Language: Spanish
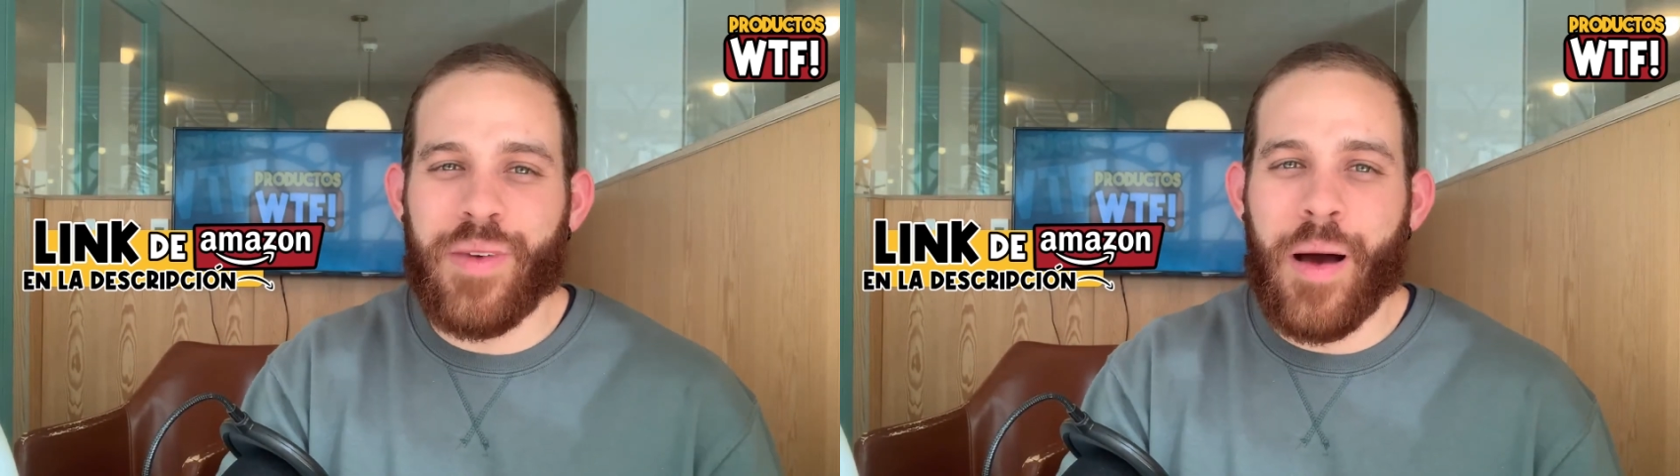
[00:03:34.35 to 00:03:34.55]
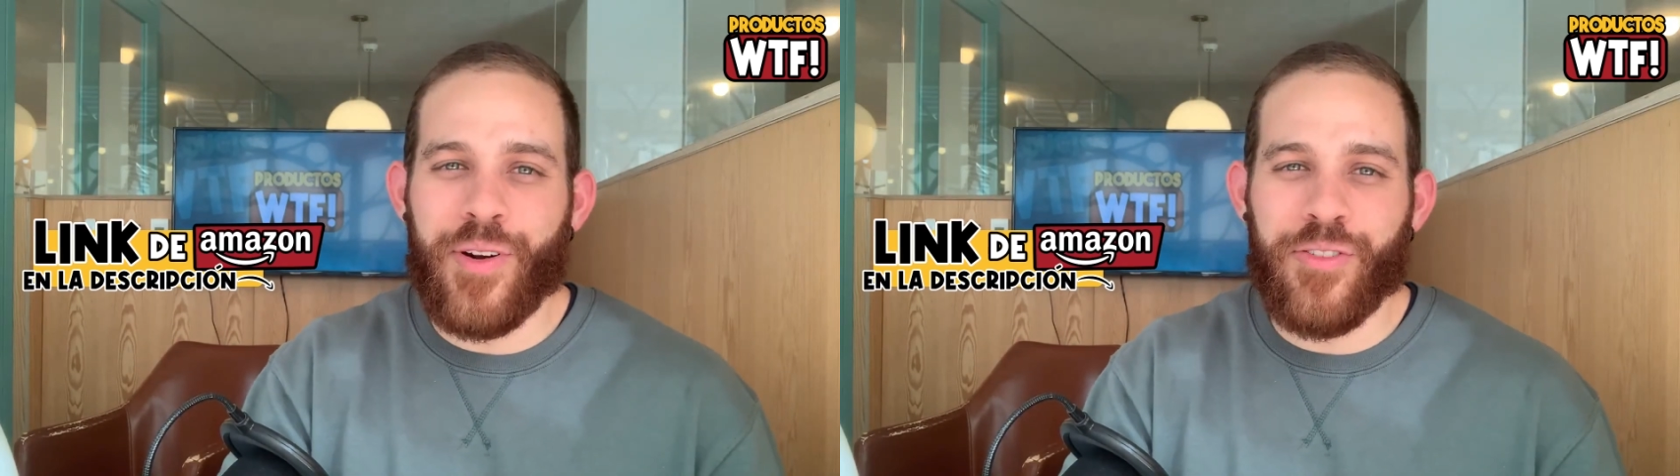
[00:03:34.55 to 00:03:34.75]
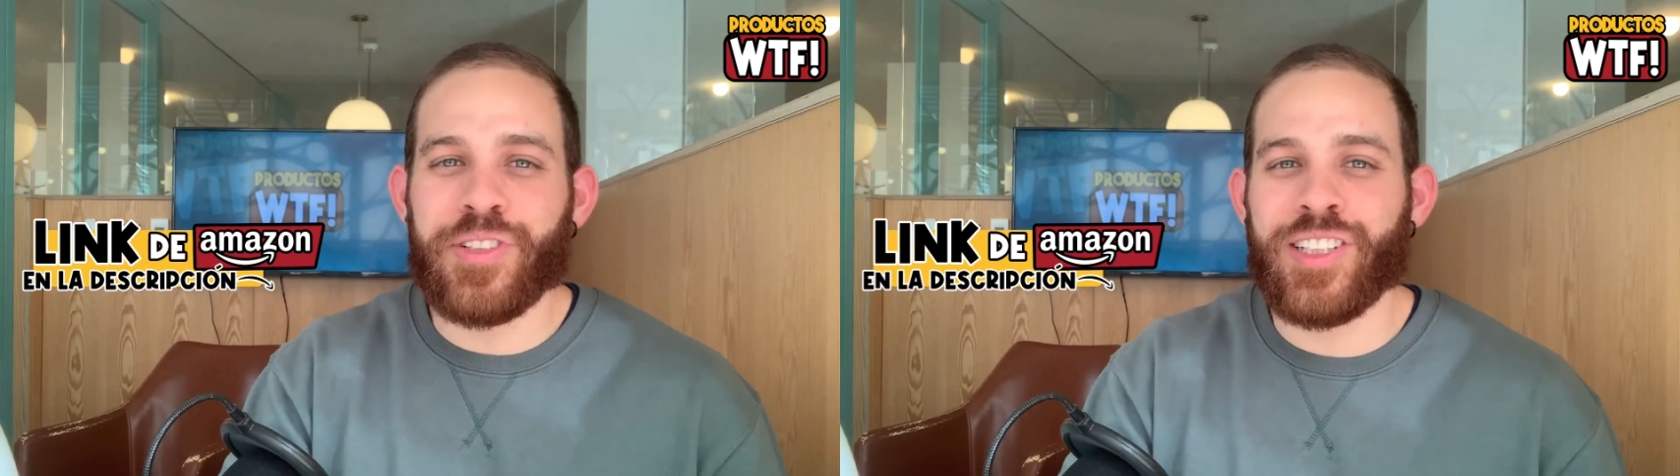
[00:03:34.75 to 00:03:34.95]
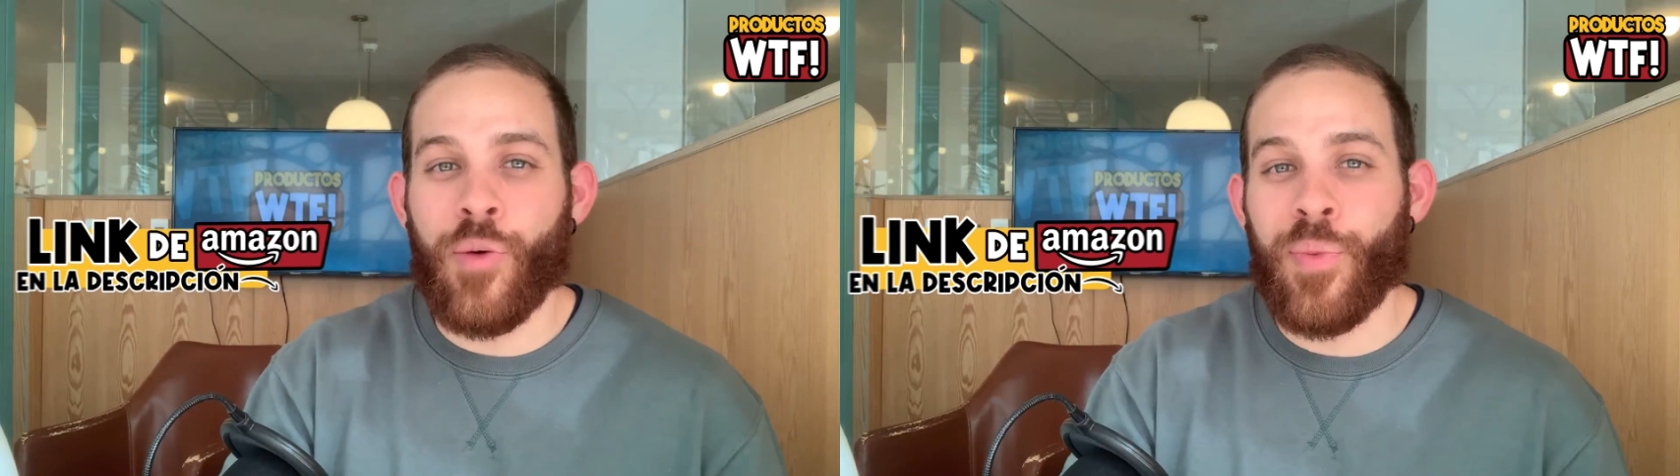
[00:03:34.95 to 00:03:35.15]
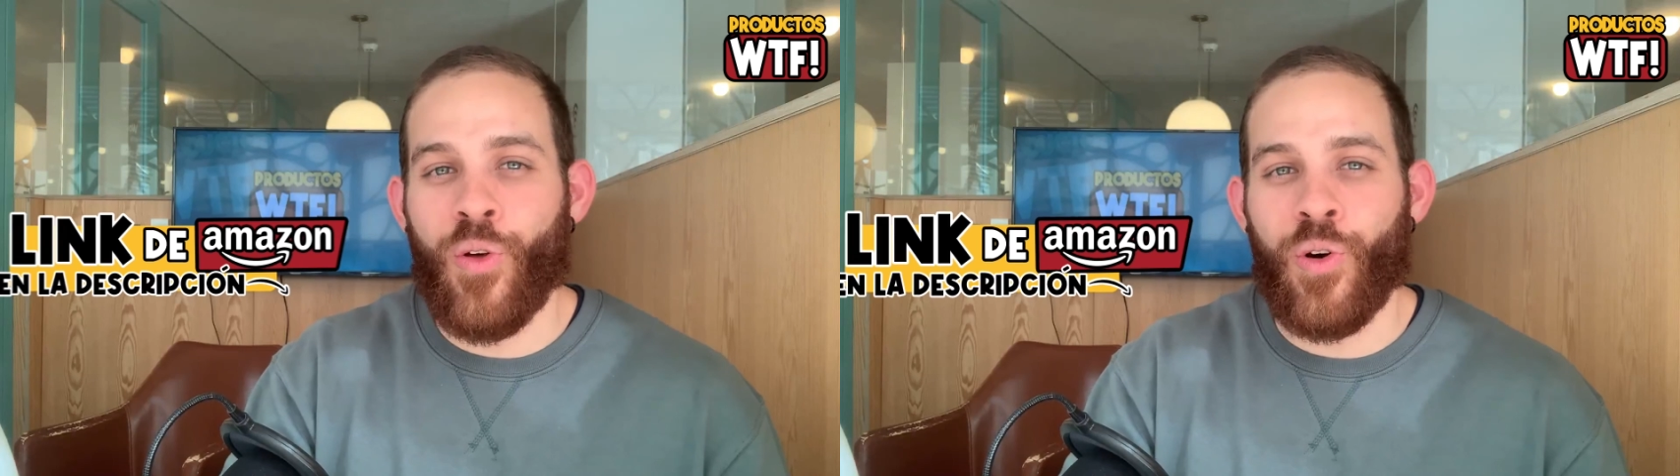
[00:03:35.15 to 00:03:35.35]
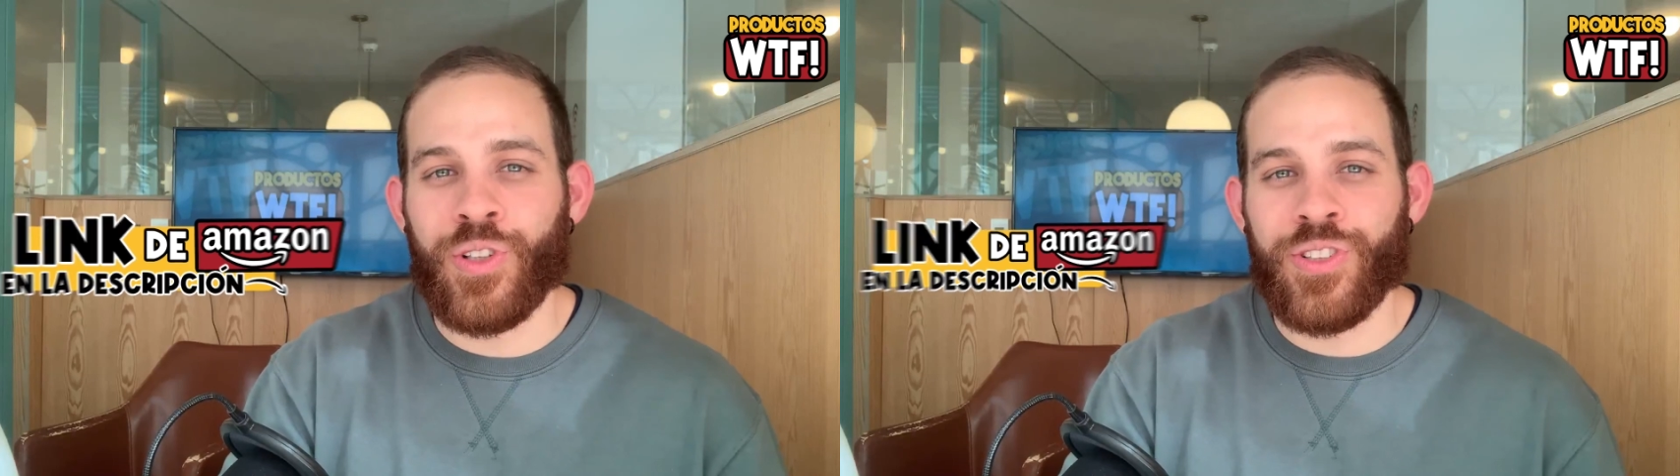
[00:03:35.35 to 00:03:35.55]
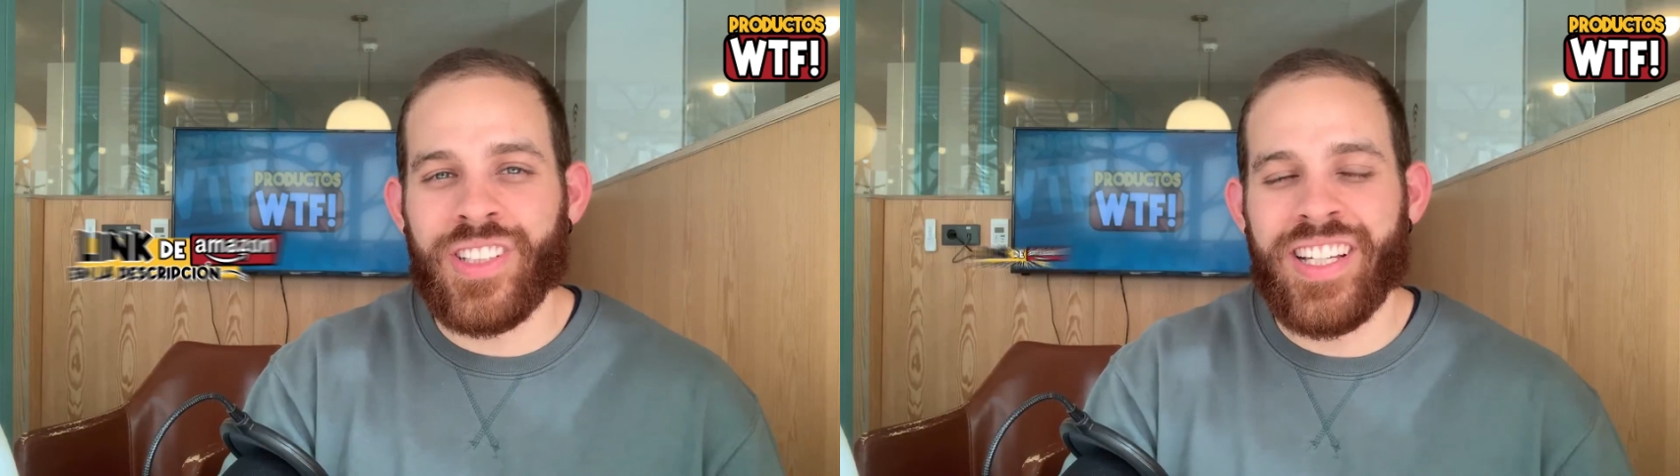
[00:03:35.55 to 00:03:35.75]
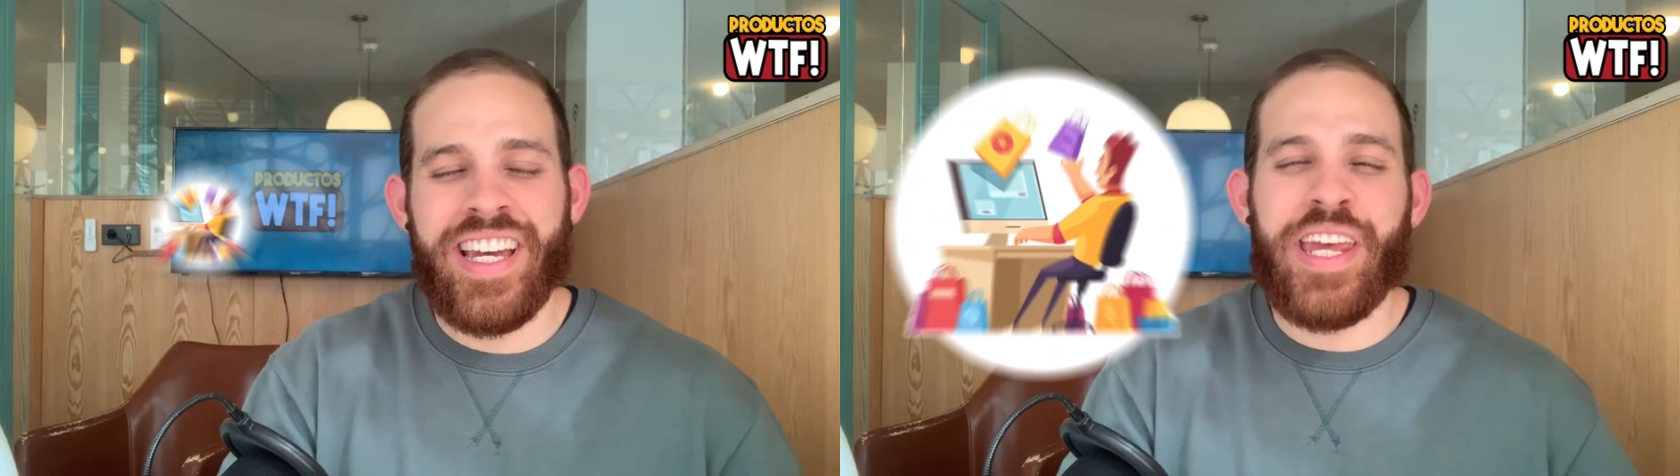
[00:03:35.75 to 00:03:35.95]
más profundo a estos productos.